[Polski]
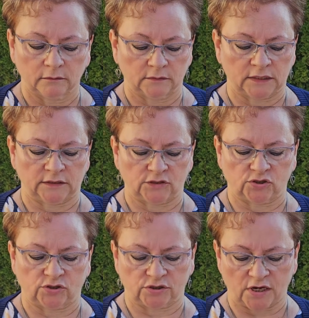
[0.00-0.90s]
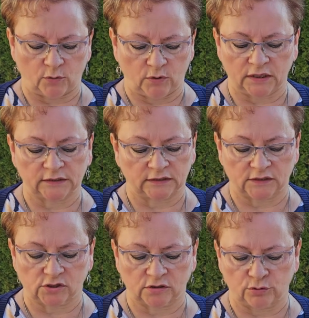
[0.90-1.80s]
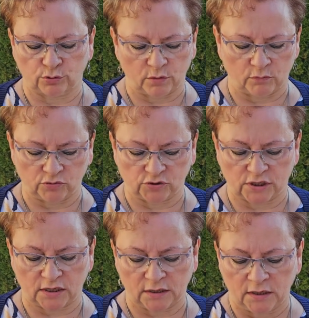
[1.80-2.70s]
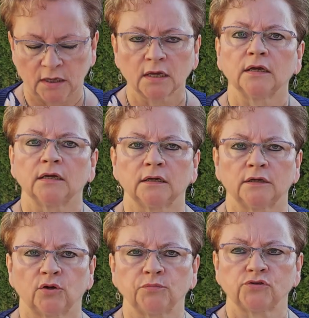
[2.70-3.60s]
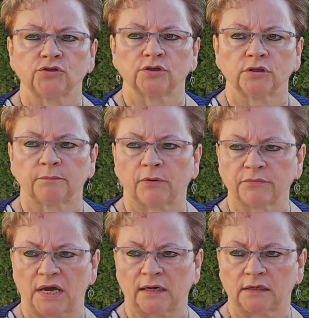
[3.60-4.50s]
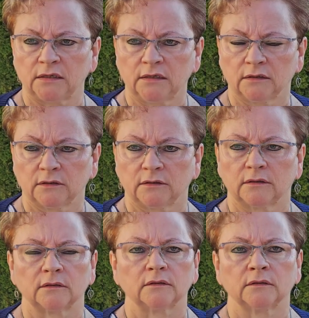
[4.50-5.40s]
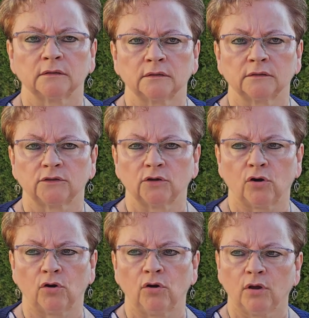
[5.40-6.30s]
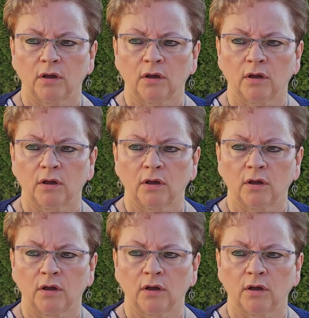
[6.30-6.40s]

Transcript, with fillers: na naszych działkach, na naszych nieruchomościach y, robić pomiary do